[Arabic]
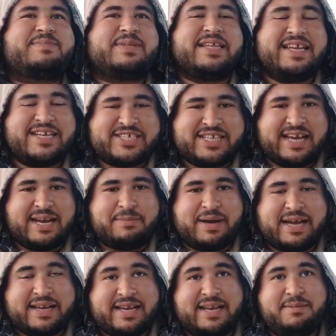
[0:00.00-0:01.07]
ابتدينا نشتغل
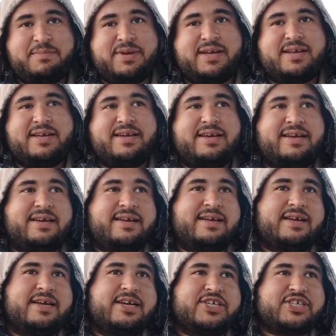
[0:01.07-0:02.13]
مع الكلب
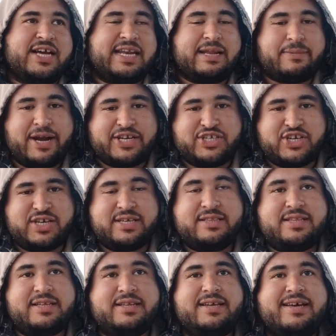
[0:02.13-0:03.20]
آه، اشتغلنا معاه كتير
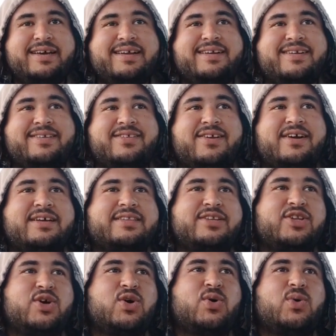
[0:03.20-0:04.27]
جدا لدرجه
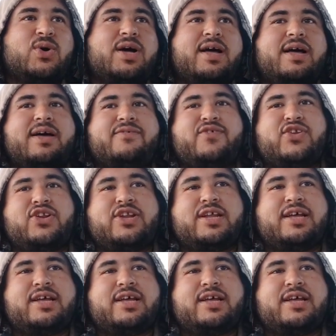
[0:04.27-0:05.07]
ان هو في